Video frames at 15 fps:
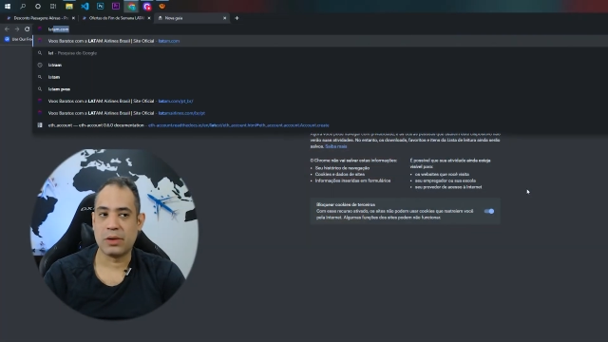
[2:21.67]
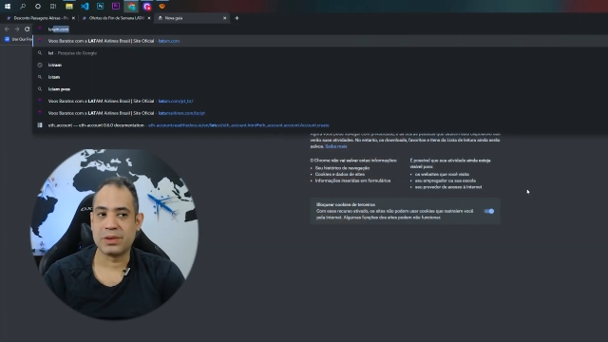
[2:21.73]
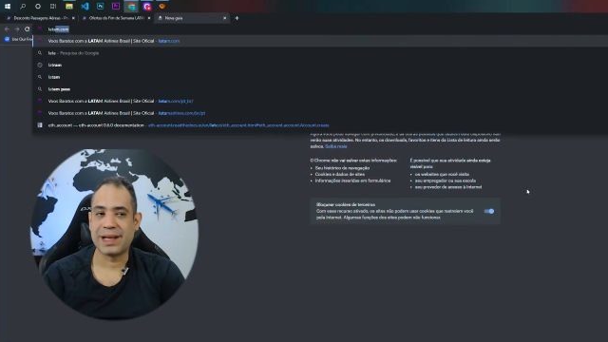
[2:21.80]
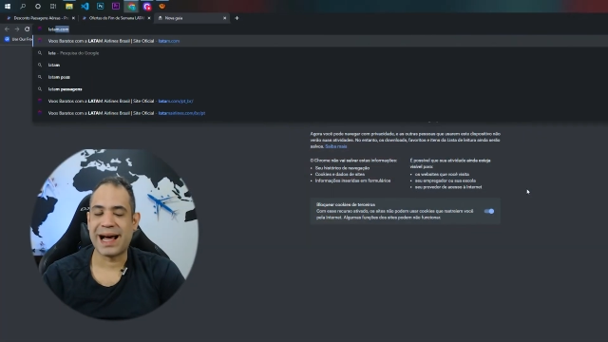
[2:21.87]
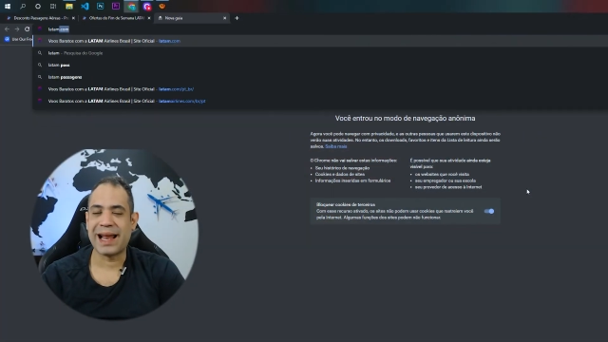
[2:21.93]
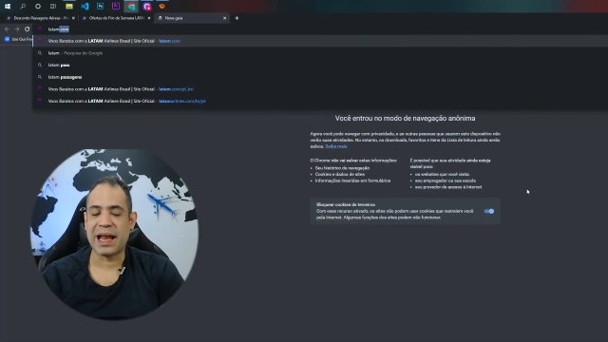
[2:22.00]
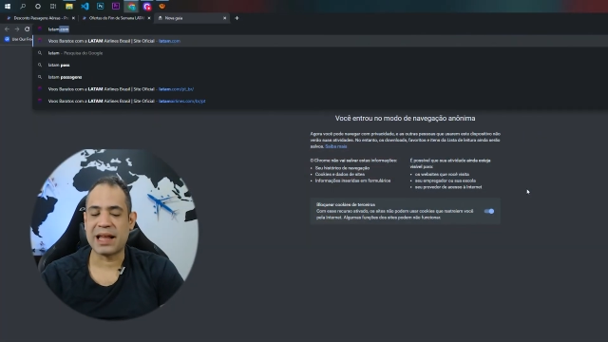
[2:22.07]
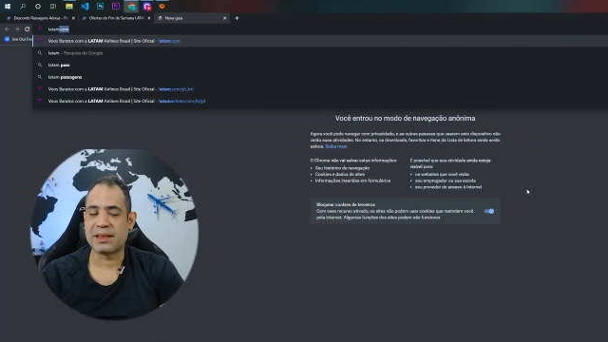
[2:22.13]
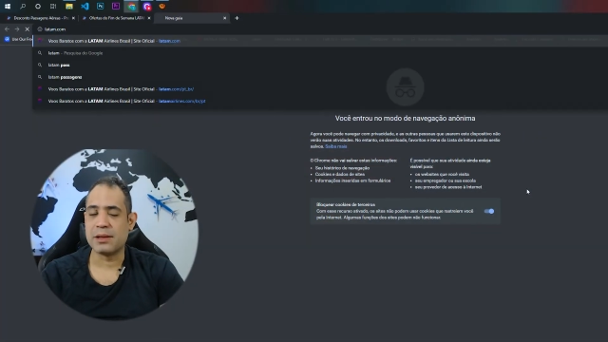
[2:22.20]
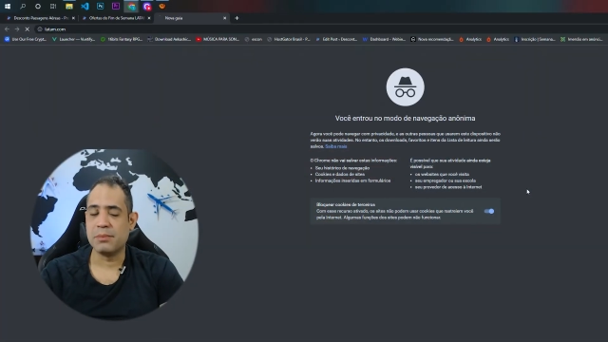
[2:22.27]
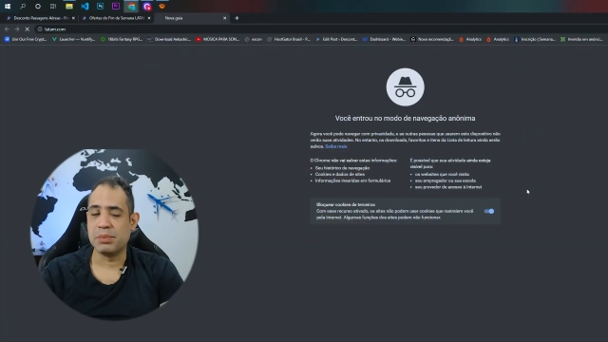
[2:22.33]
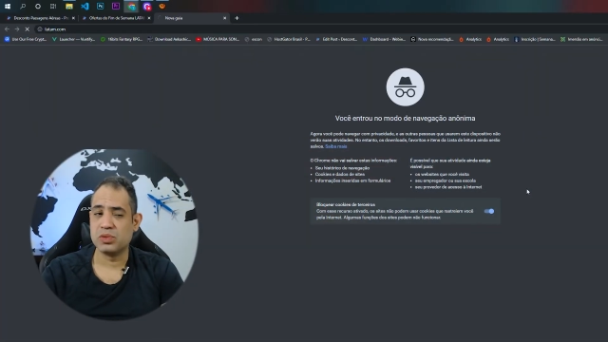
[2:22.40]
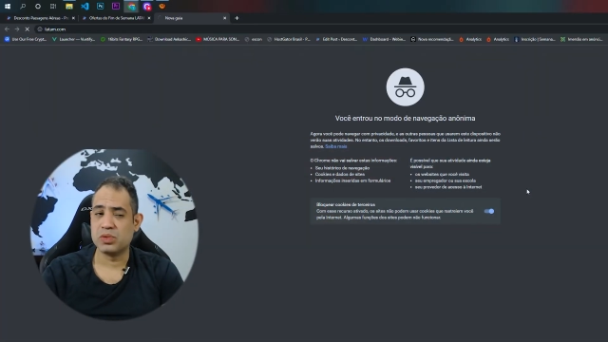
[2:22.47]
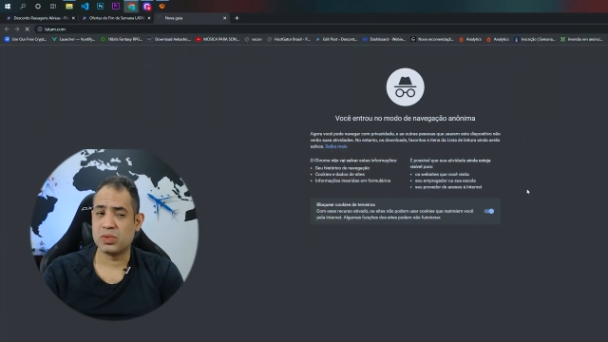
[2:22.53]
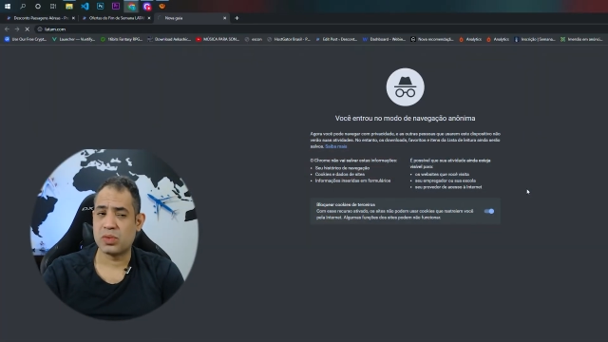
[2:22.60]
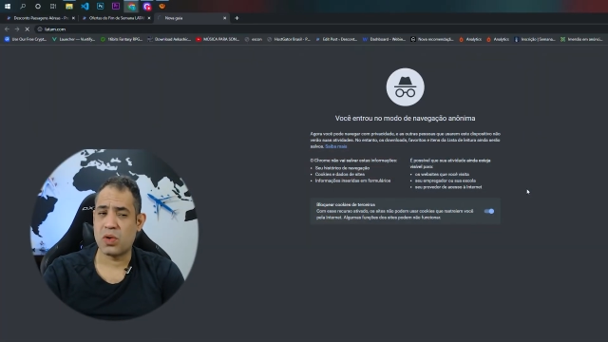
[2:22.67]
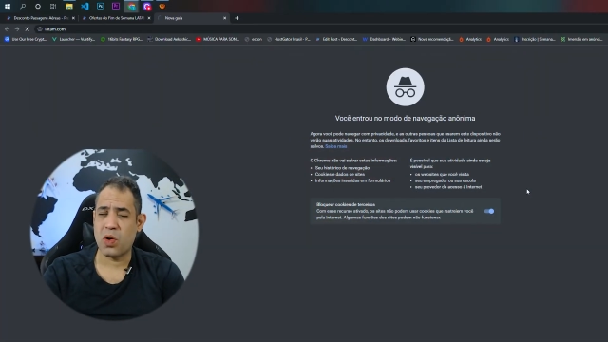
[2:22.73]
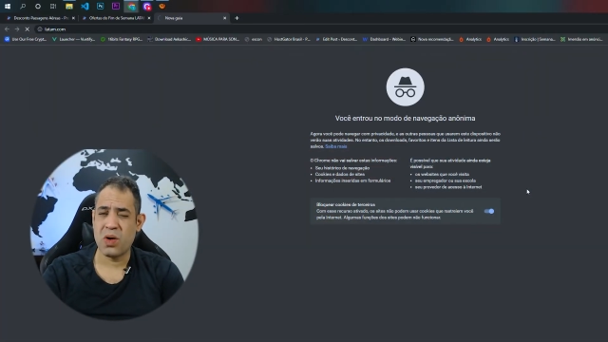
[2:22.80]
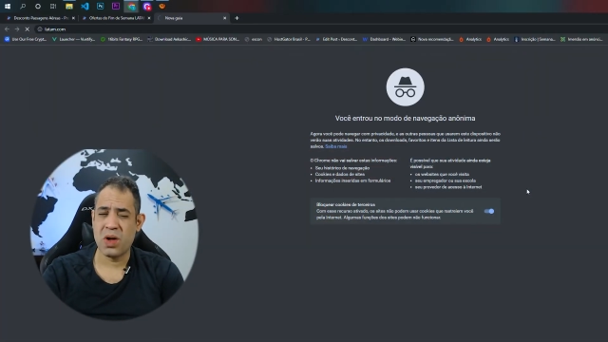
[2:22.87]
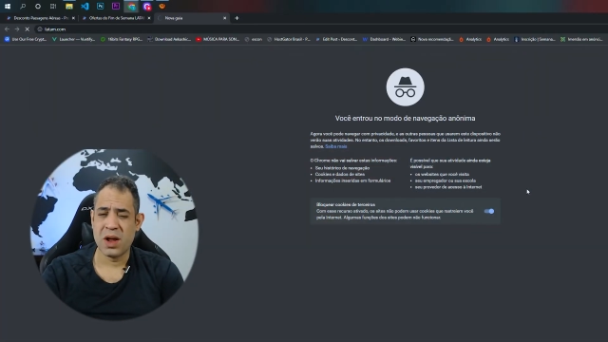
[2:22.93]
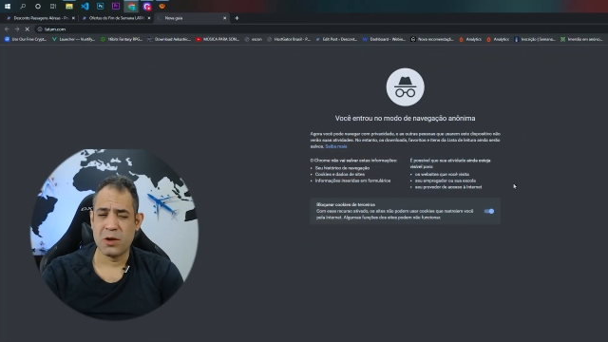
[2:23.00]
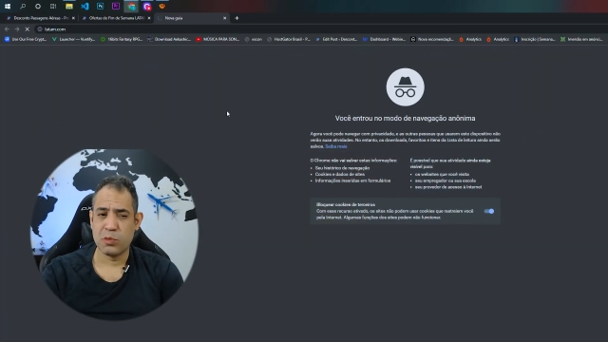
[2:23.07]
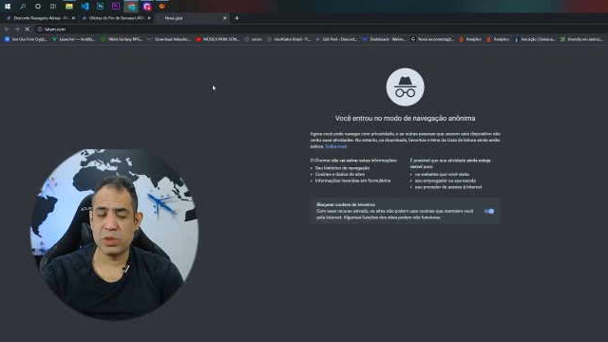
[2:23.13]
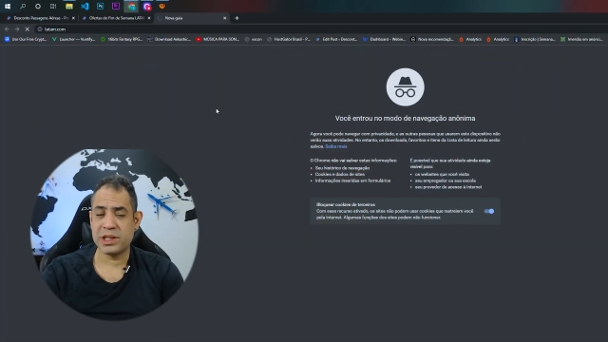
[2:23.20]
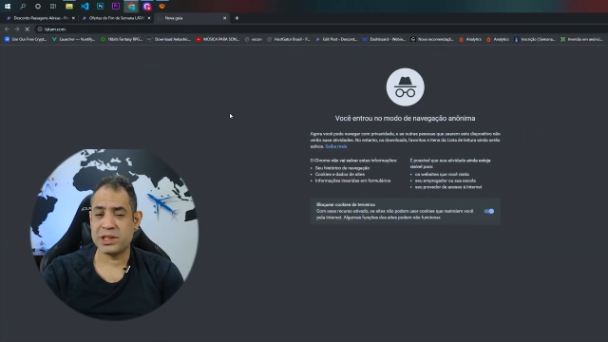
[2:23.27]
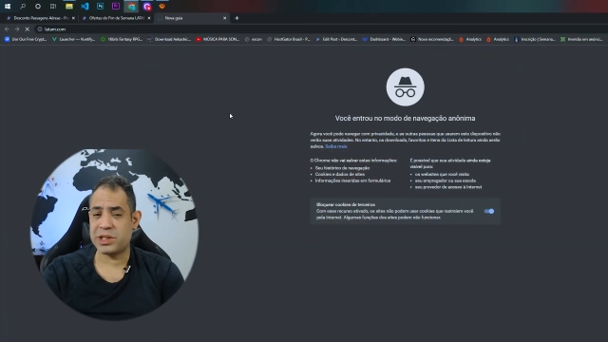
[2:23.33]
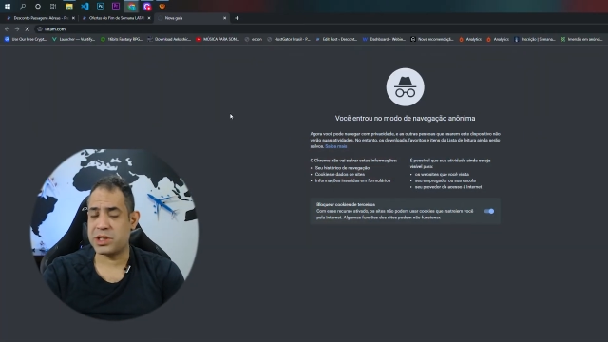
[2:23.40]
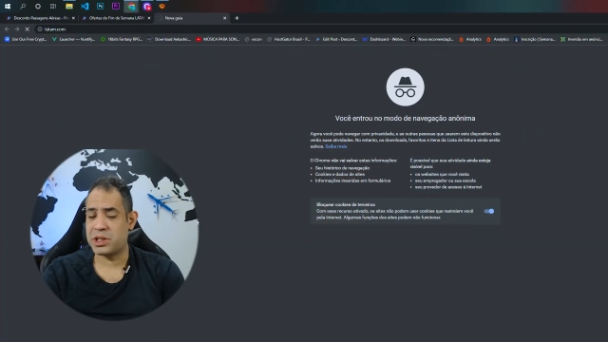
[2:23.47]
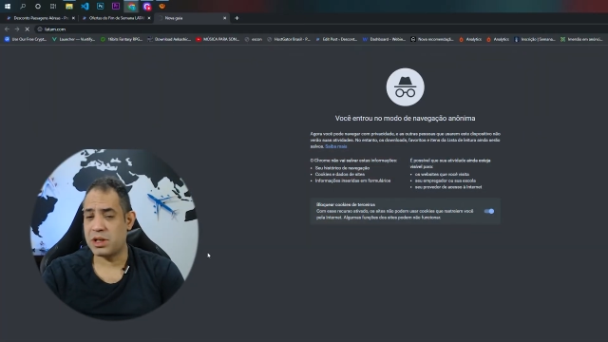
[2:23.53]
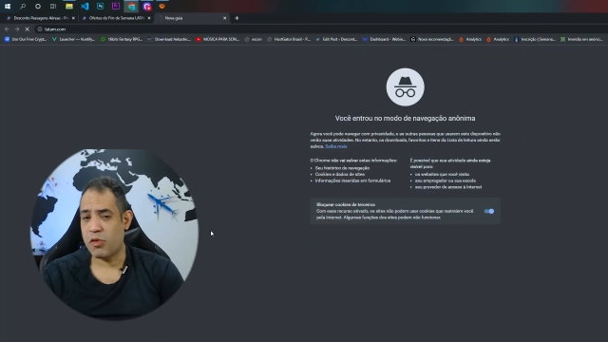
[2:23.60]
tá? Latam.com. Muita
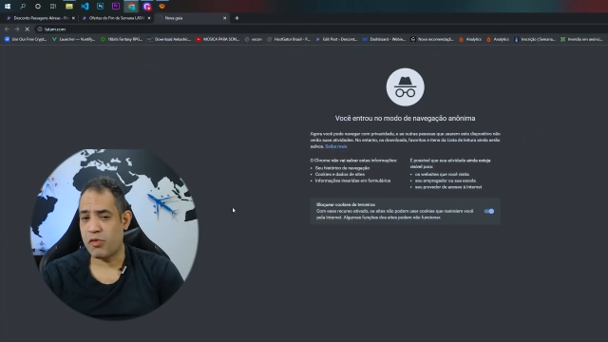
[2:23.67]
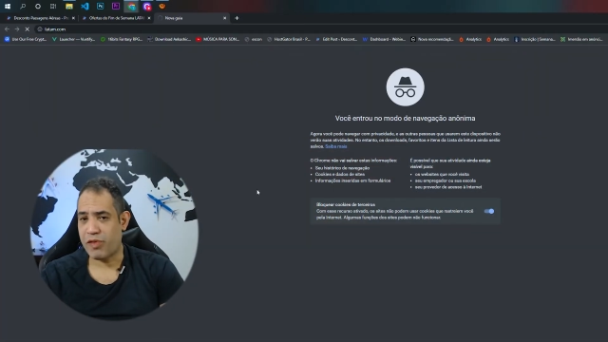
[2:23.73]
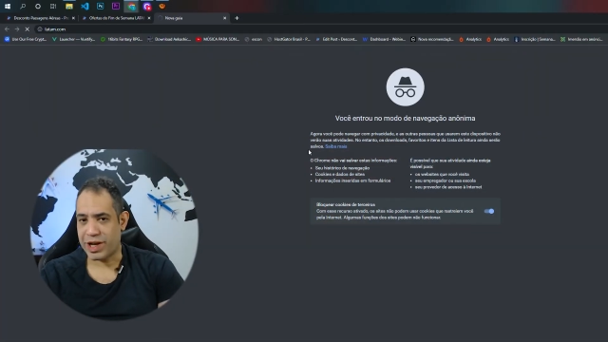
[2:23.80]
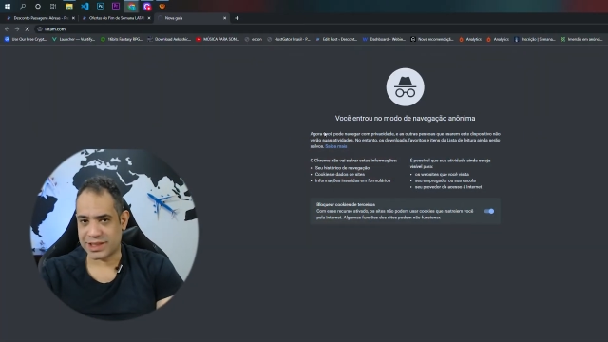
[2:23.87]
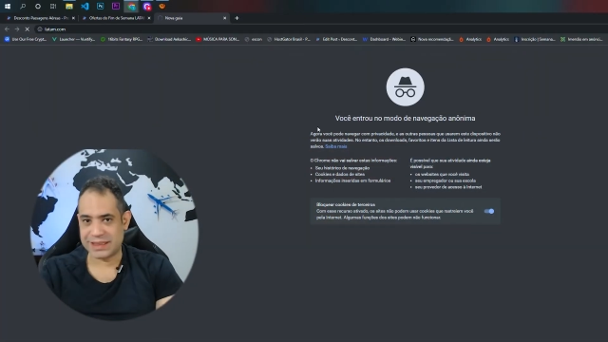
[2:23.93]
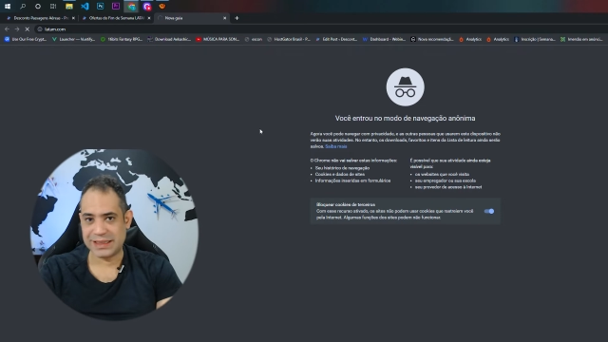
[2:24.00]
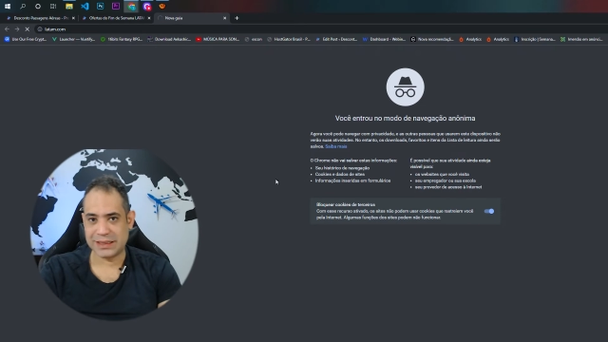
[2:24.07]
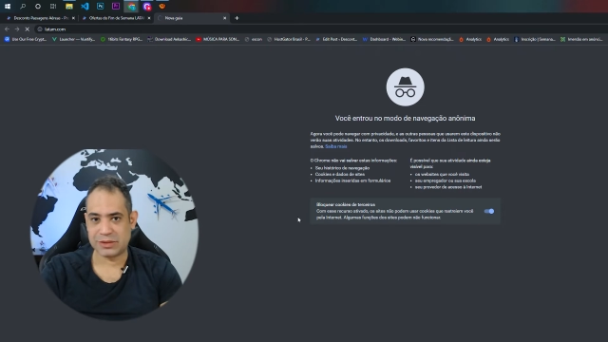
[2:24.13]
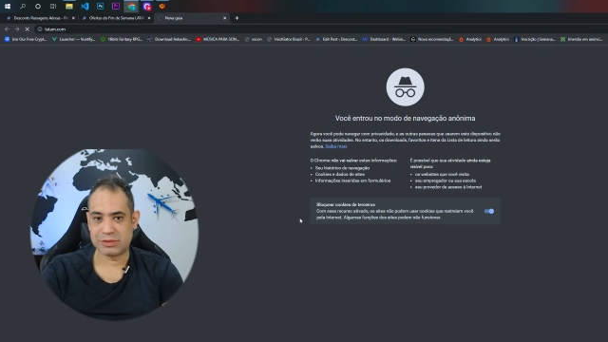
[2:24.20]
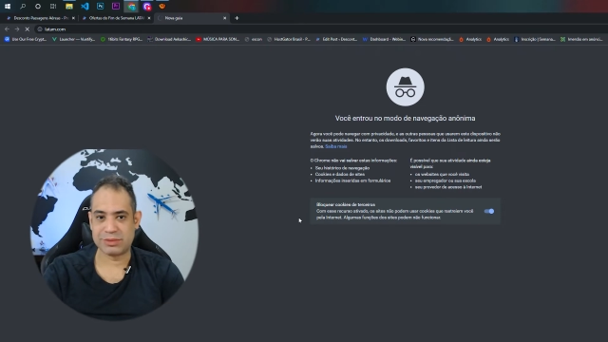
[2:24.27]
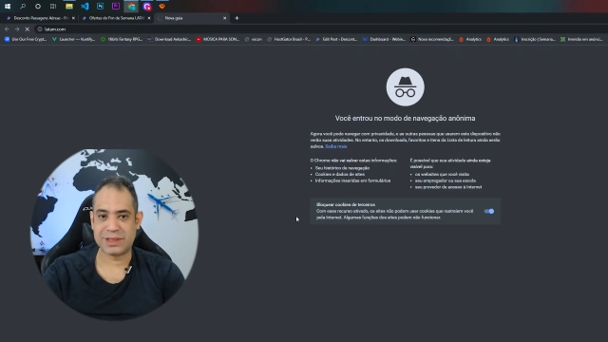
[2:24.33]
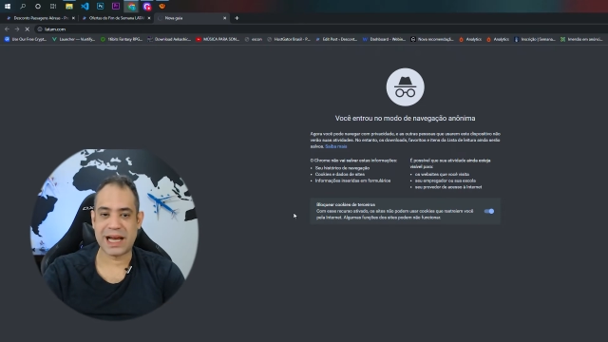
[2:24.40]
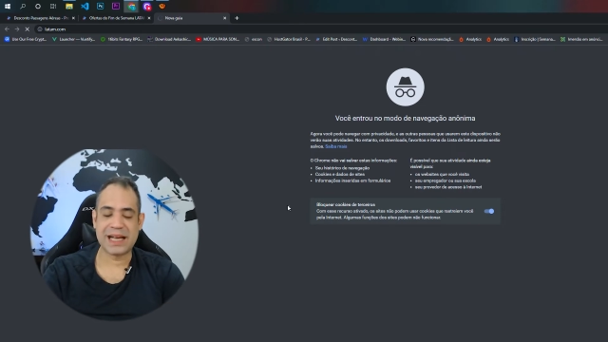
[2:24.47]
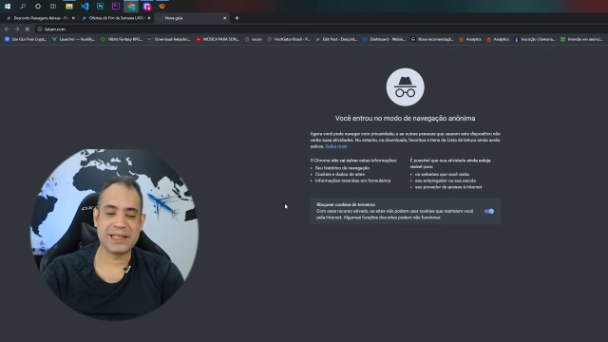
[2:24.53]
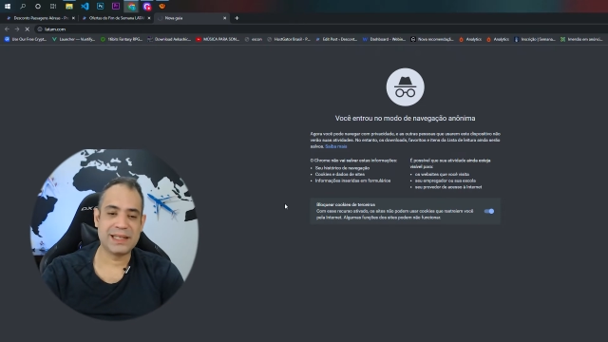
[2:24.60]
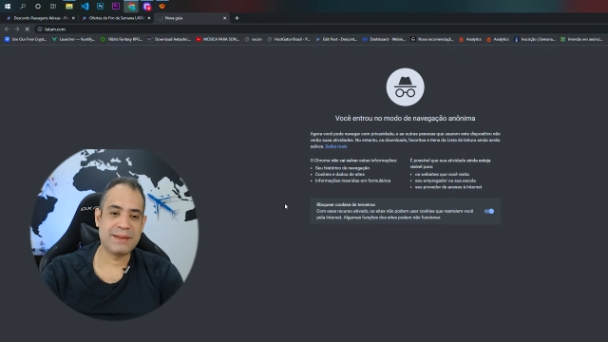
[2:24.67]
gente não faz isso, tá? E é